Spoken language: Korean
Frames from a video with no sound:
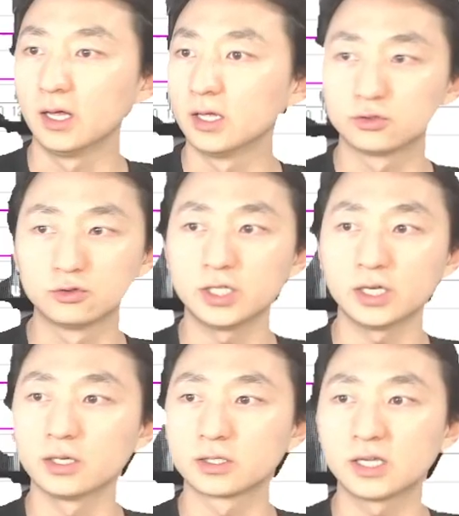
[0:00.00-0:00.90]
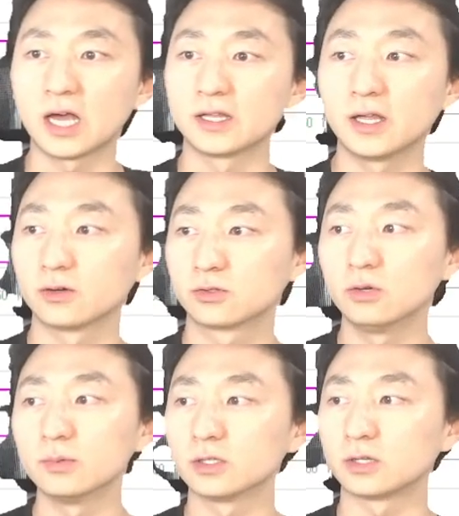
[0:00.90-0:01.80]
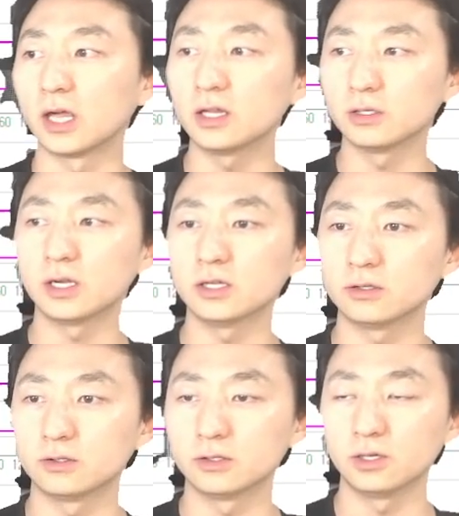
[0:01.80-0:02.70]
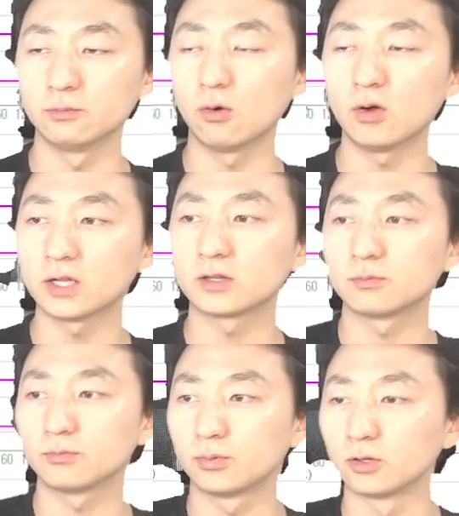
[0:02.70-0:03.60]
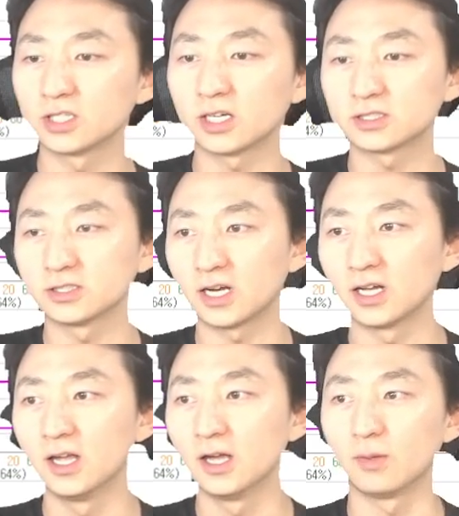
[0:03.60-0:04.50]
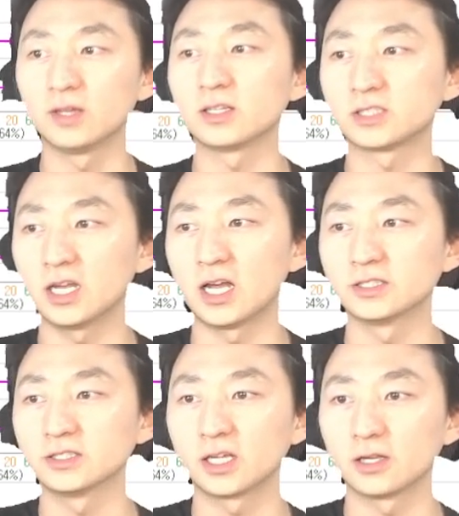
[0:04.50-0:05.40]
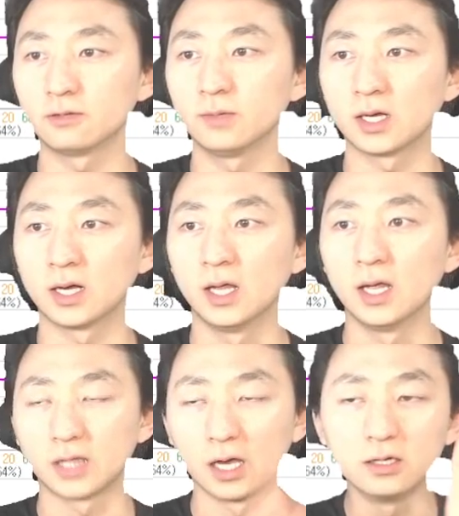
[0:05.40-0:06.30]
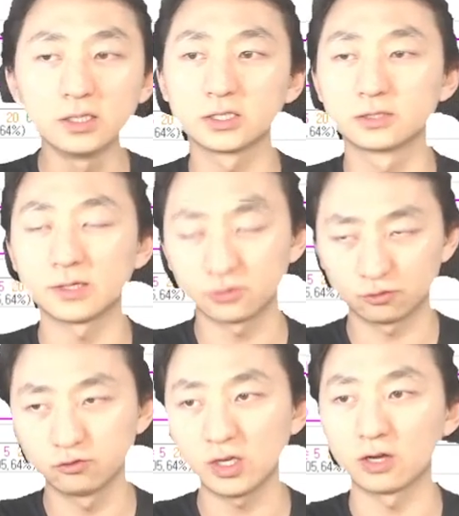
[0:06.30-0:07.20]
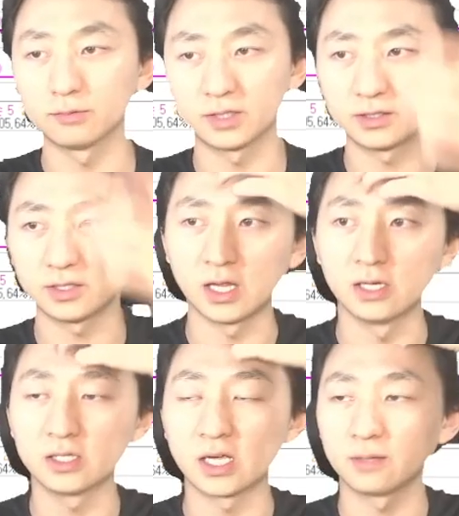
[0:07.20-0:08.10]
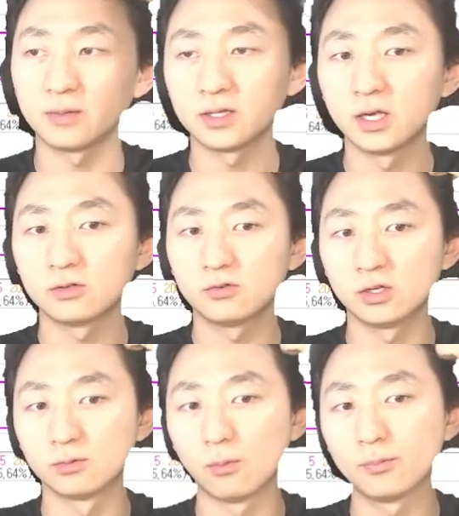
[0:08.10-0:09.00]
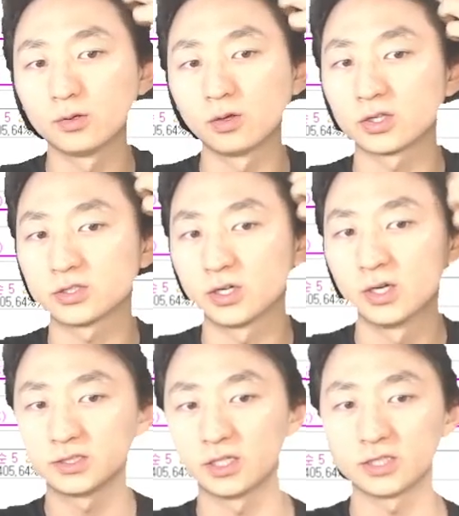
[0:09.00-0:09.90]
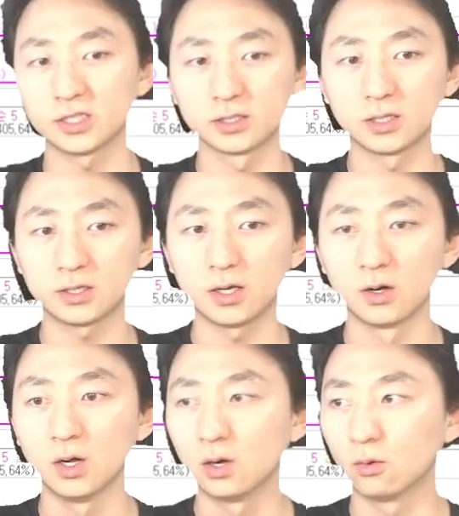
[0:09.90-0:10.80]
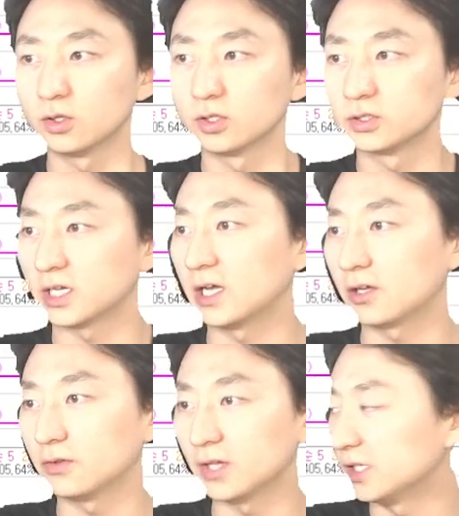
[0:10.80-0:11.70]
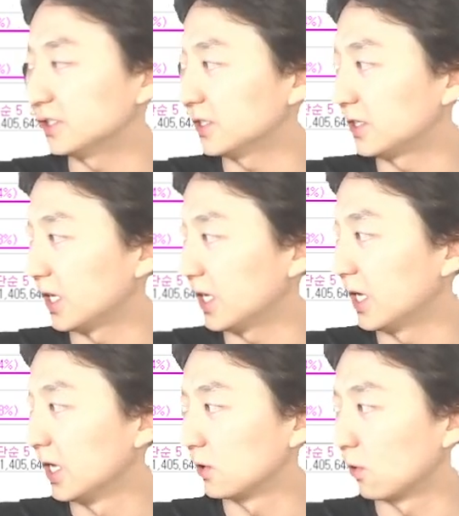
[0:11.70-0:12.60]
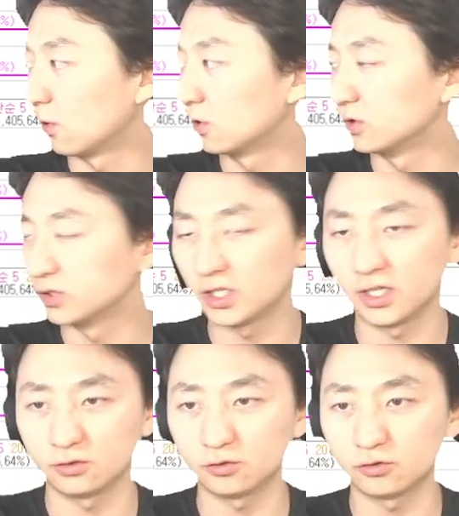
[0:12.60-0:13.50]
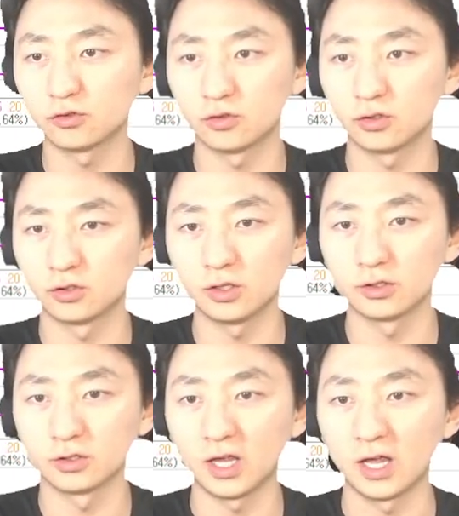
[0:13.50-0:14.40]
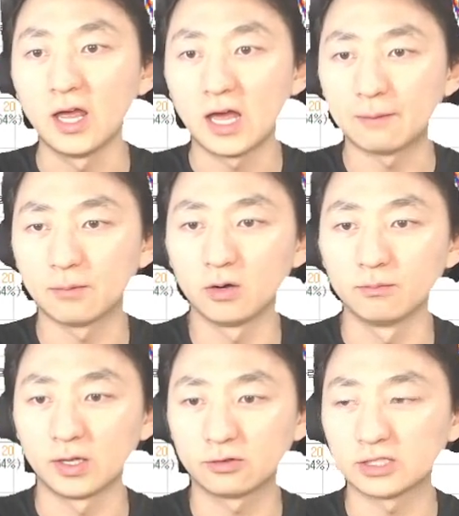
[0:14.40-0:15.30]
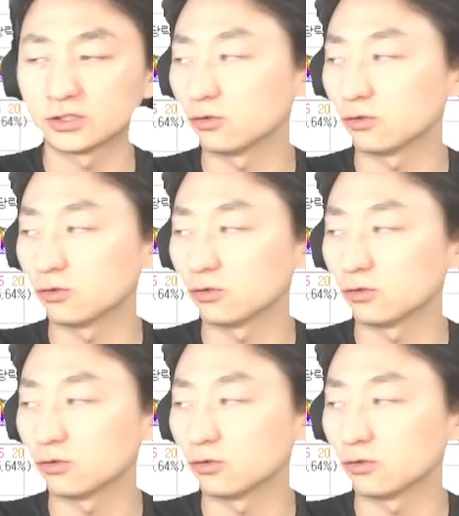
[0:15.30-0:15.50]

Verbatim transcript: 주식은 그게 아니에요. 그러면 데이트레이더들이 병신같이 그냥 맨날 자리에 앉아있겠습니까? 대응이 그만큼 중요한 겁니다. 근데 대응이 안 되면 수익을 못 보는 거겠죠. 자, 어쨌든 그래서 오늘은 제가 현대HT 요걸로 이제 추천주를 드렸는데 한번 매수하시고